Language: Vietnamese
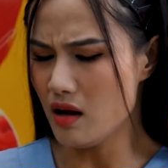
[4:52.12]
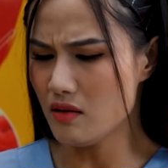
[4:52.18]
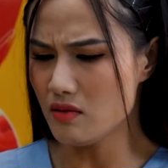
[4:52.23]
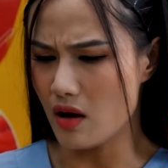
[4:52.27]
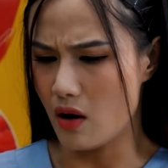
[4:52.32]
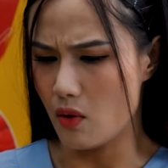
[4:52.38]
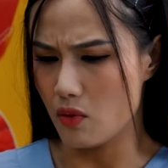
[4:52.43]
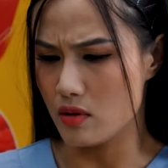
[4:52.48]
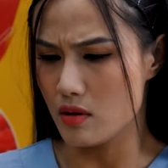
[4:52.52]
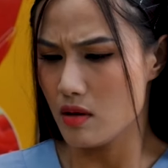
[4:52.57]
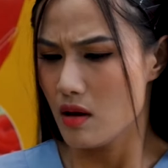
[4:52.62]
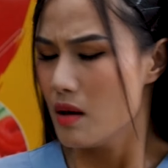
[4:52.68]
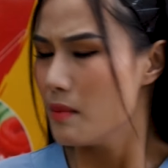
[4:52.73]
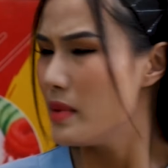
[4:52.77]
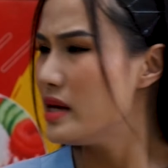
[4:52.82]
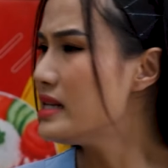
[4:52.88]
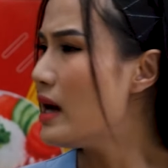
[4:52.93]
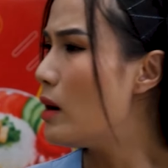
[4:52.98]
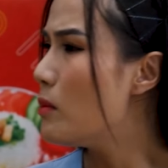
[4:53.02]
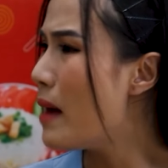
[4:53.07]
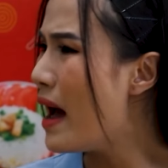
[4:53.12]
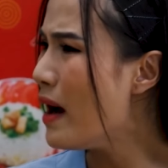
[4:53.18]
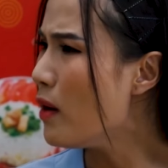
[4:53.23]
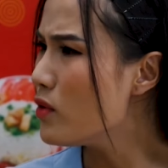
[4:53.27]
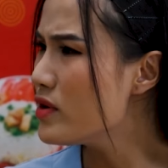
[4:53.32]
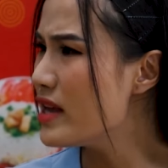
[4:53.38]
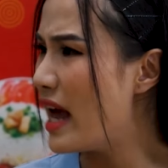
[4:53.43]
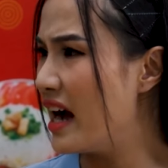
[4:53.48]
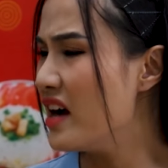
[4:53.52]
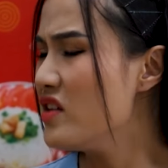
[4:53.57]
chết rồi để sao má
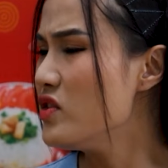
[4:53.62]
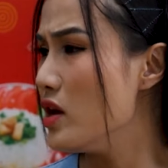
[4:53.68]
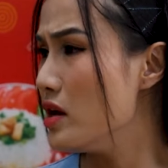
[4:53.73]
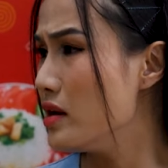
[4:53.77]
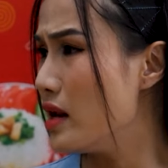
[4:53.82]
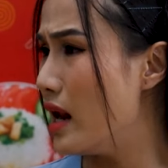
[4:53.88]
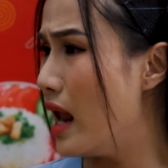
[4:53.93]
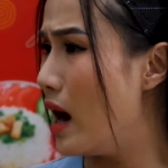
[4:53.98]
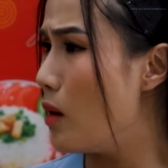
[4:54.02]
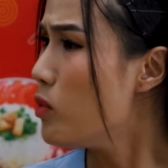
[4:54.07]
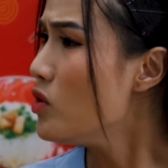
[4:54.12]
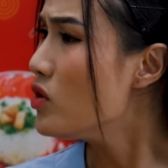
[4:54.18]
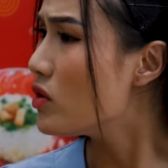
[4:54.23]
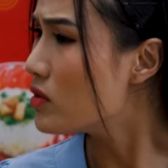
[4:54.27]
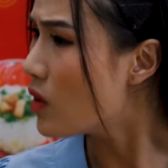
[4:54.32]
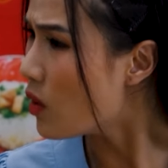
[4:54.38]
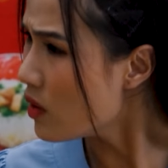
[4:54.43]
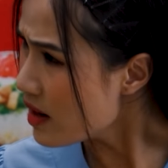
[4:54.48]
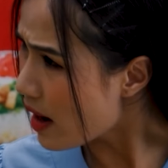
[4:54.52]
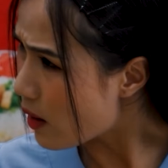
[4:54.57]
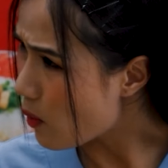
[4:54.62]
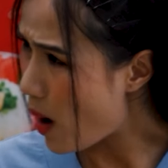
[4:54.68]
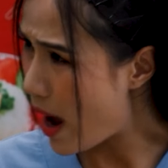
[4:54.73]
con dặn cái chuyện này là không có được nói ra